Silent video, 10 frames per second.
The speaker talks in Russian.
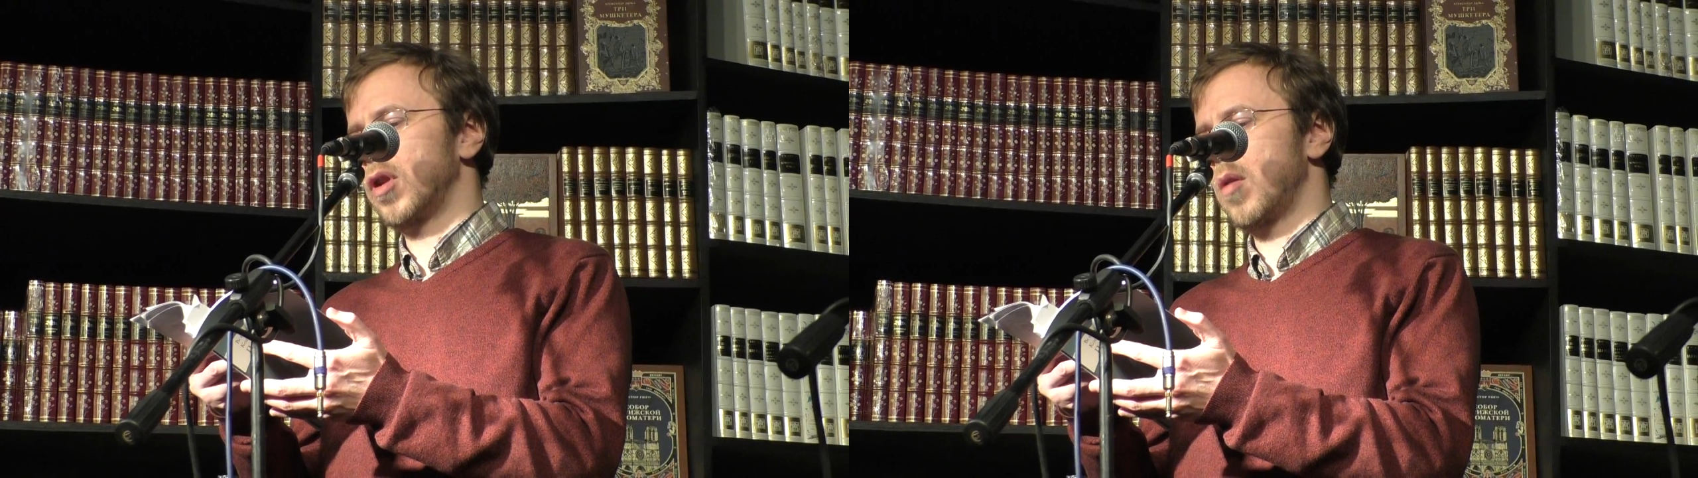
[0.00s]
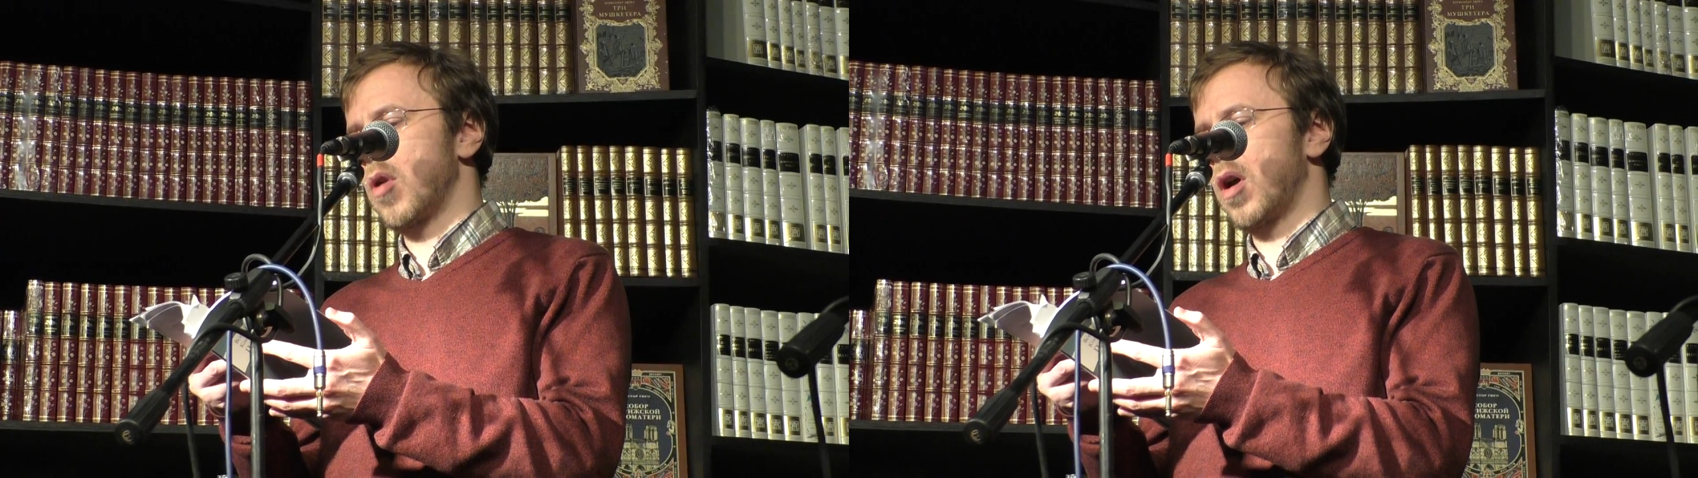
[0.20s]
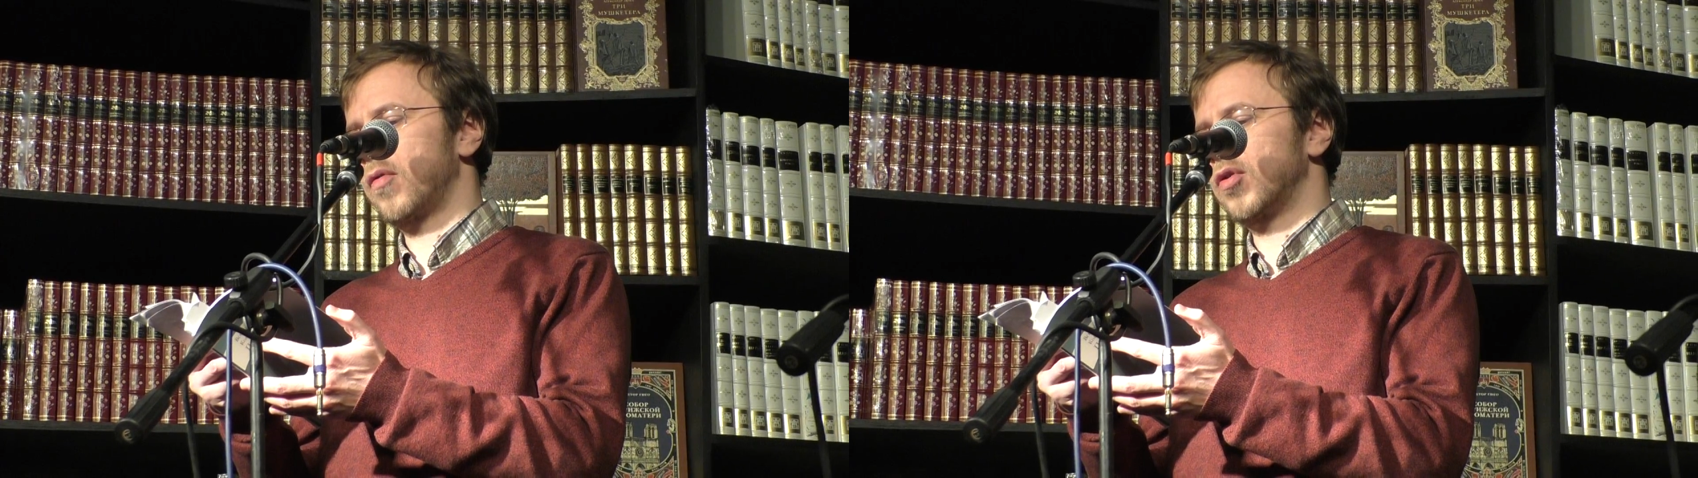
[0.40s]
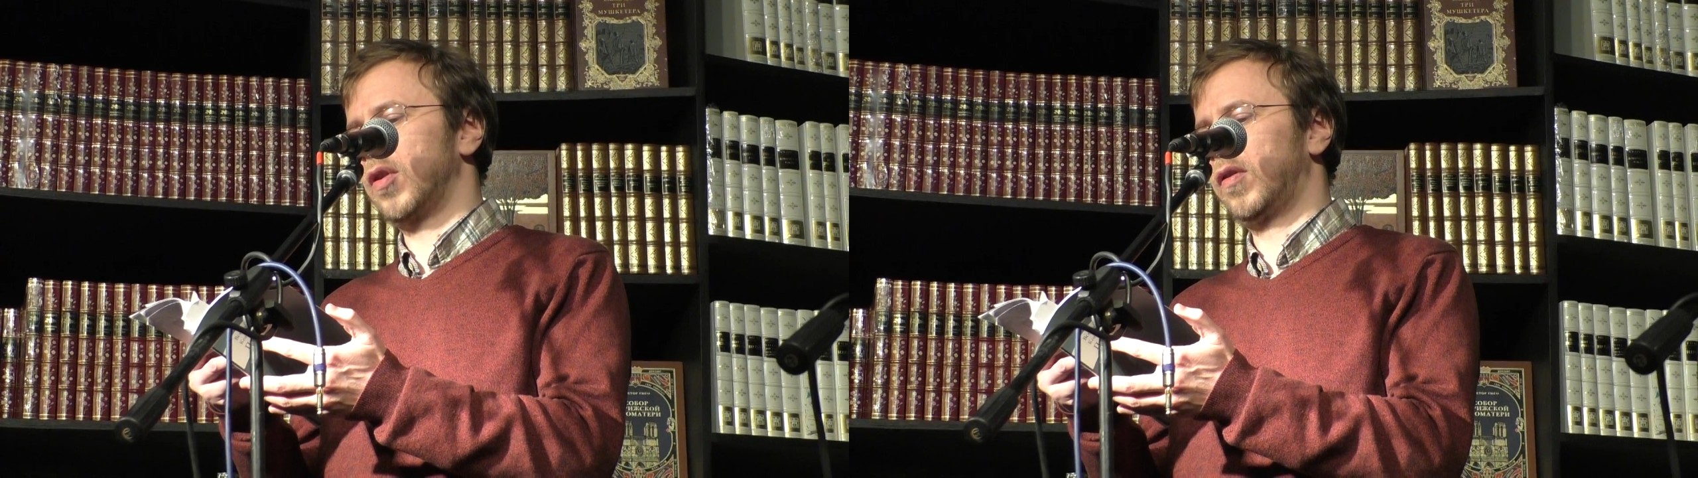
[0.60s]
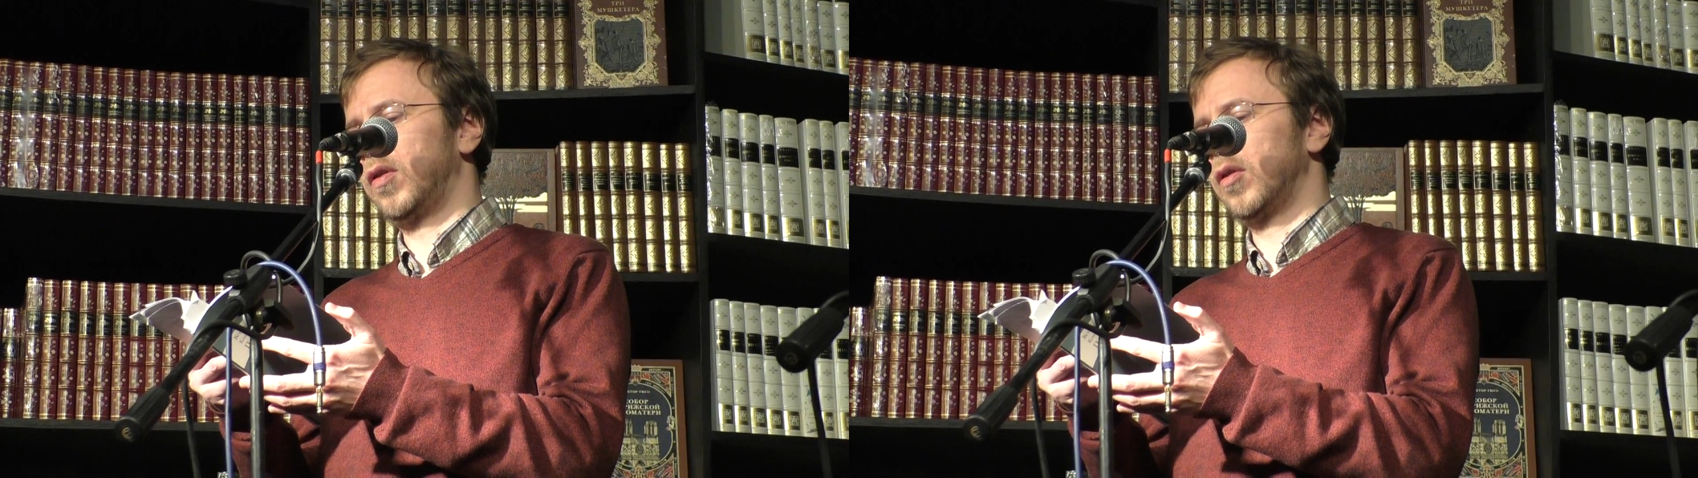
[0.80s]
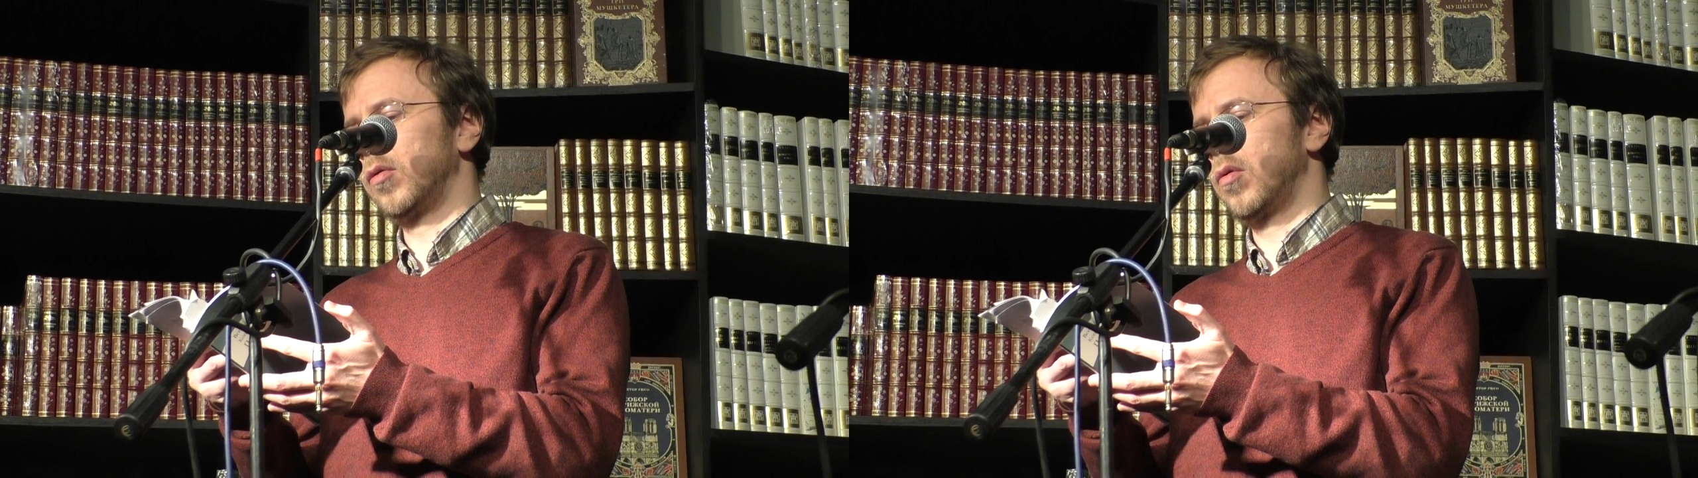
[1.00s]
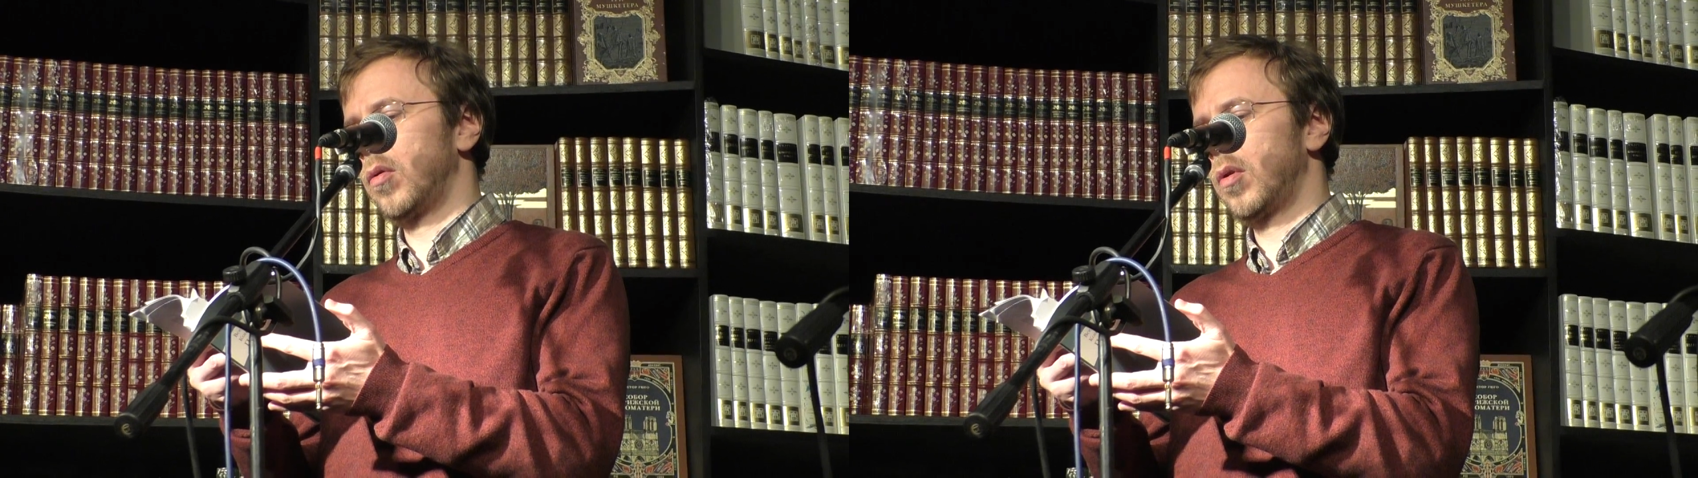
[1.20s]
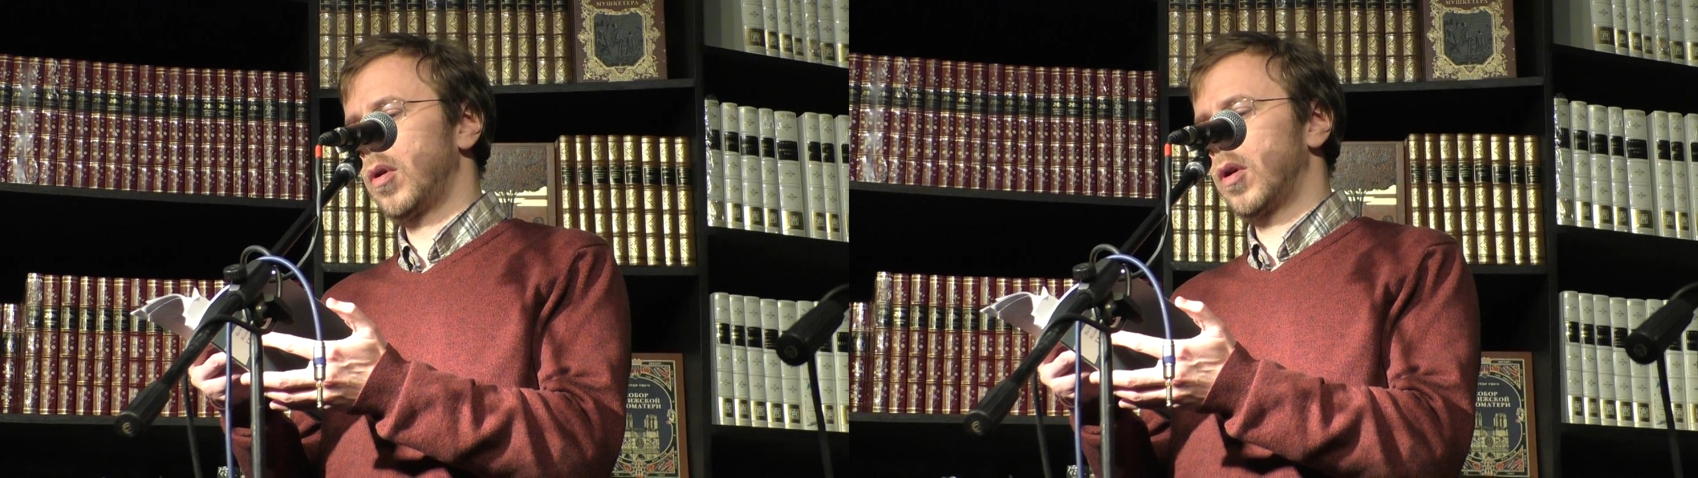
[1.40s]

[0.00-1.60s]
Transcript: набравшие силу,